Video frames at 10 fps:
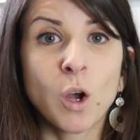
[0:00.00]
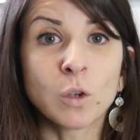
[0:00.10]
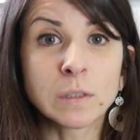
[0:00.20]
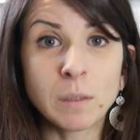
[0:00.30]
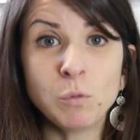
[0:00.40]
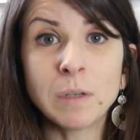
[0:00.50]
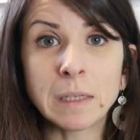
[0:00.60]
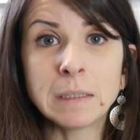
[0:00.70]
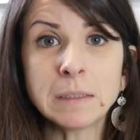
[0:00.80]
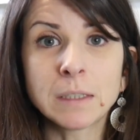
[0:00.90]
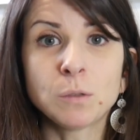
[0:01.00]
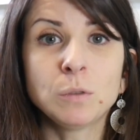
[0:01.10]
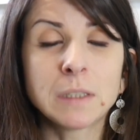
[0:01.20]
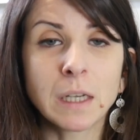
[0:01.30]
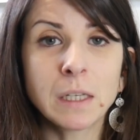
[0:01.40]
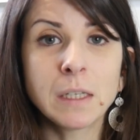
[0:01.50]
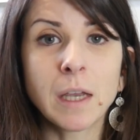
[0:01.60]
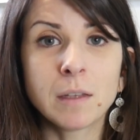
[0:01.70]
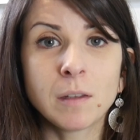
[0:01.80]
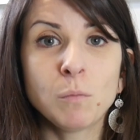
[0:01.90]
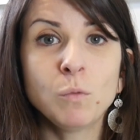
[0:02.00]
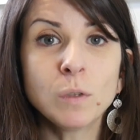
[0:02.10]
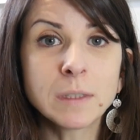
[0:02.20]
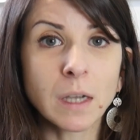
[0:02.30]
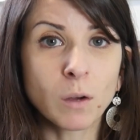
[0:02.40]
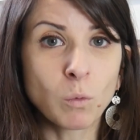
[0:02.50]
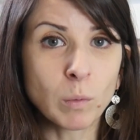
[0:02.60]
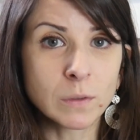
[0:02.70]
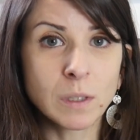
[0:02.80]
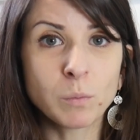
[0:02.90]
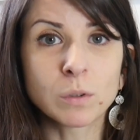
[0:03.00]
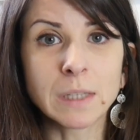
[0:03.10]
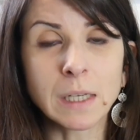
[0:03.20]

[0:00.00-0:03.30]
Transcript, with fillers: En ce début d'année, c'est une série qui a été multi-récompensée pour sa